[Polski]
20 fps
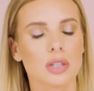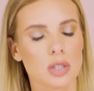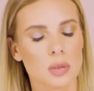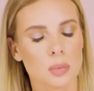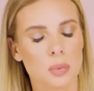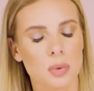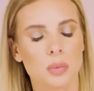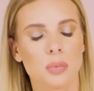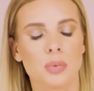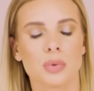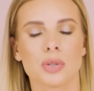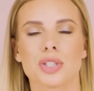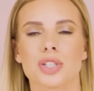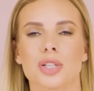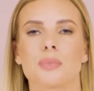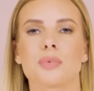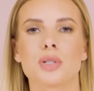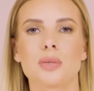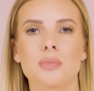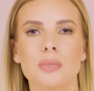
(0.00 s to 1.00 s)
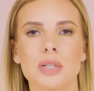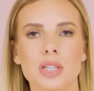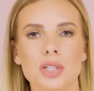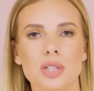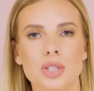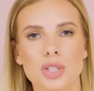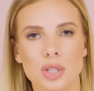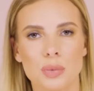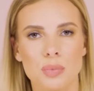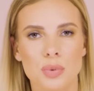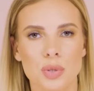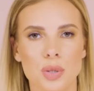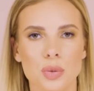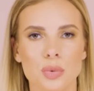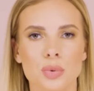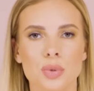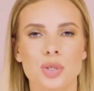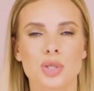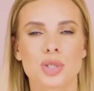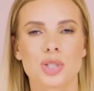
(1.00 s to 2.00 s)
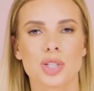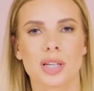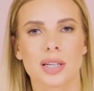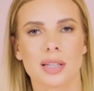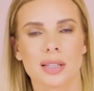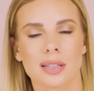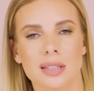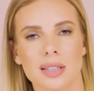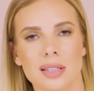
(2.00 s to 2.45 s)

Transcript: spróbujcie, przymierzcie, przyłóżcie,